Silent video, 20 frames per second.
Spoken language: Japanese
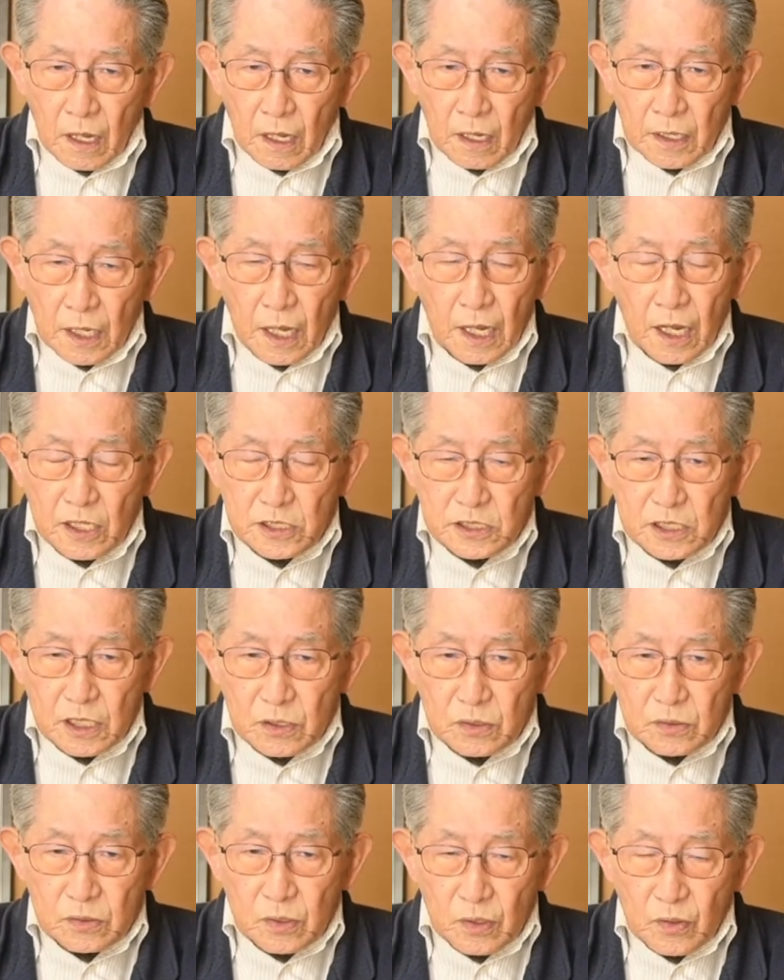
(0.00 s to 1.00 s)
喧嘩して
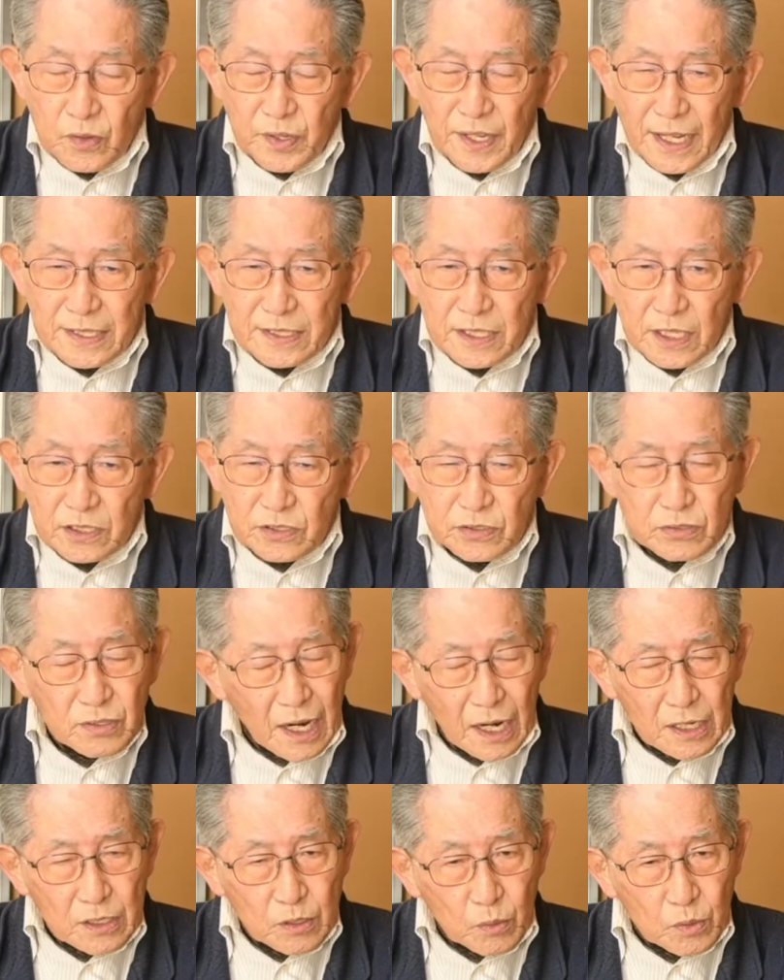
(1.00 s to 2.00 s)
食い合ったりする
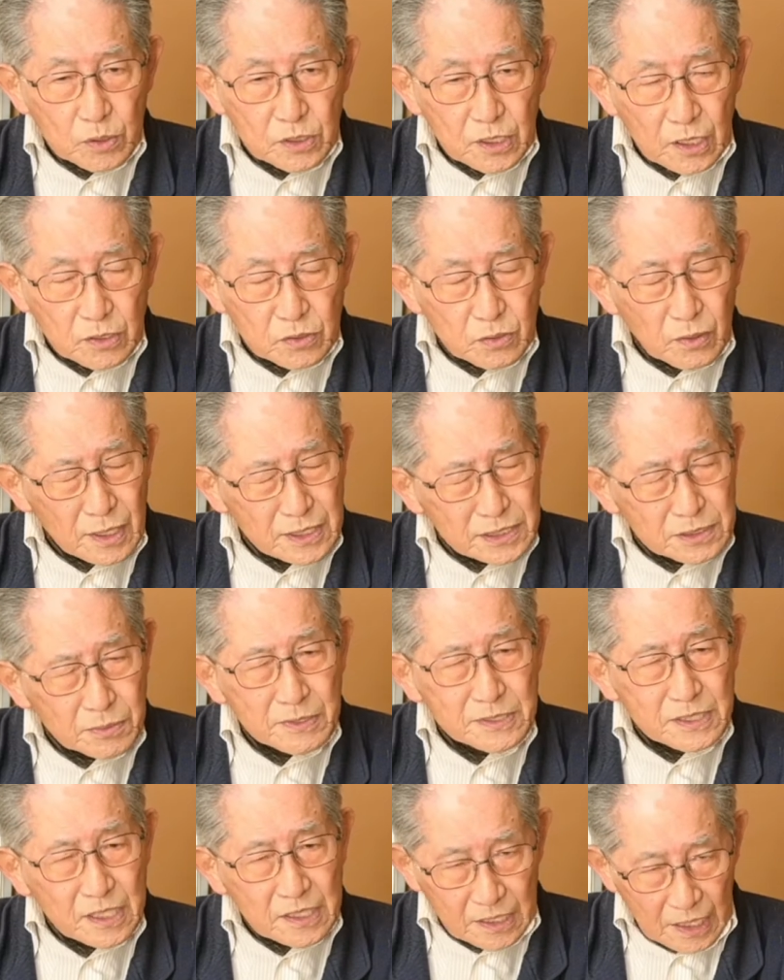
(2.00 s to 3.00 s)
かなと思ったらそれはし
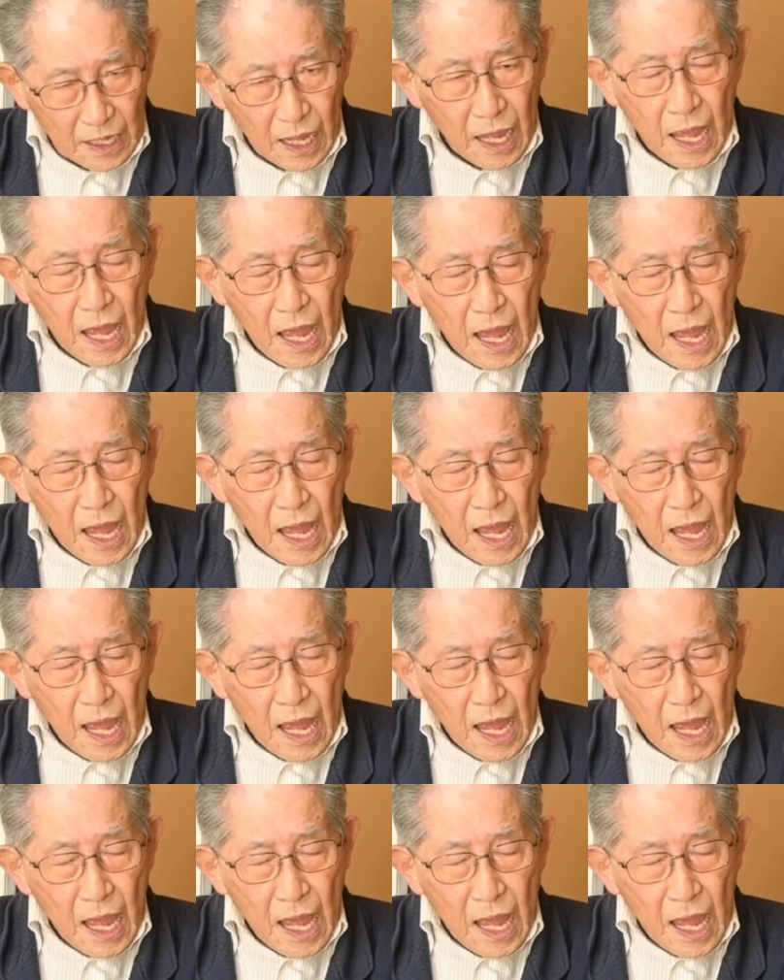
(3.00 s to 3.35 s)
ませんね。